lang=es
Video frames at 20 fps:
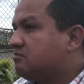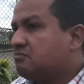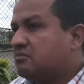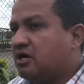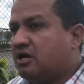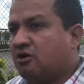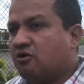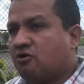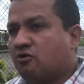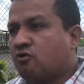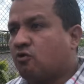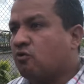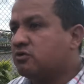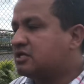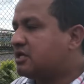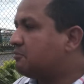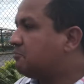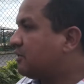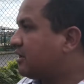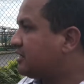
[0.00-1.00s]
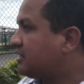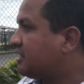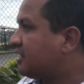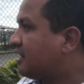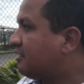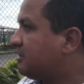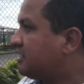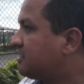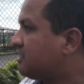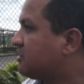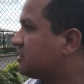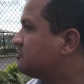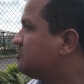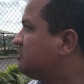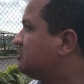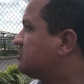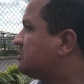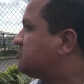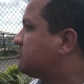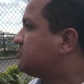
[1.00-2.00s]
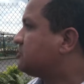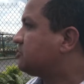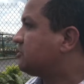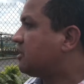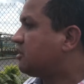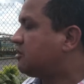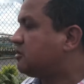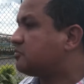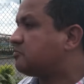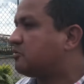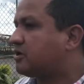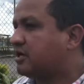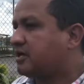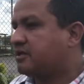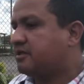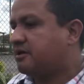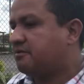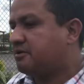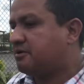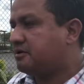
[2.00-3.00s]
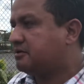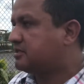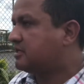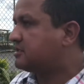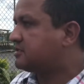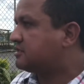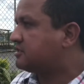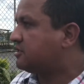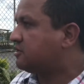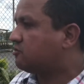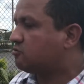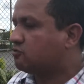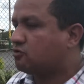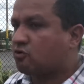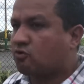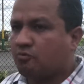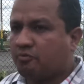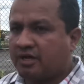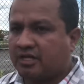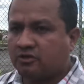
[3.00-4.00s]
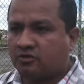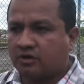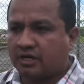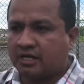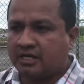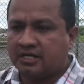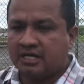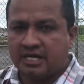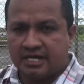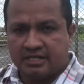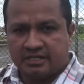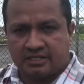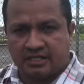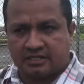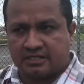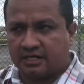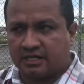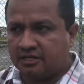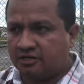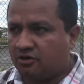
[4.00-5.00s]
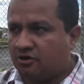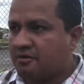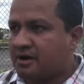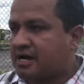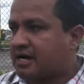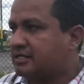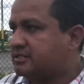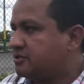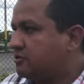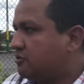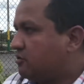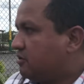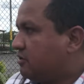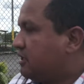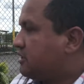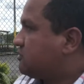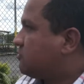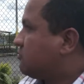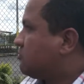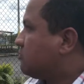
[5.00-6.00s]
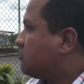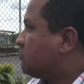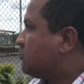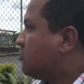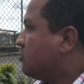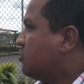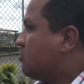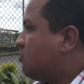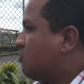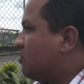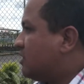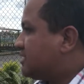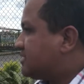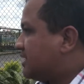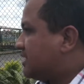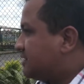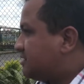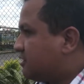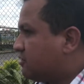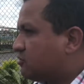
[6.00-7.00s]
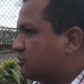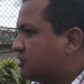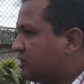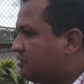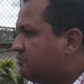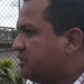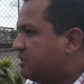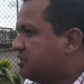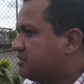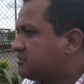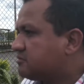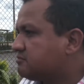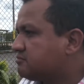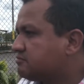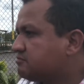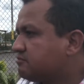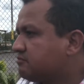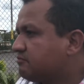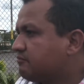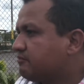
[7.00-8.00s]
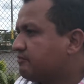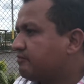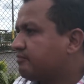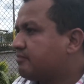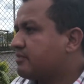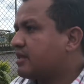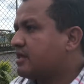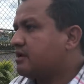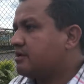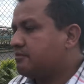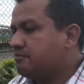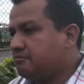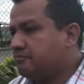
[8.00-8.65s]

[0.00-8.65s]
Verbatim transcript: Le ocultan prácticamente los mismos funcionarios porque debe existir un documento que se ha salido de vacaciones o, o está Dice haciendo que Está cumpliendo gestiones en otro cantón.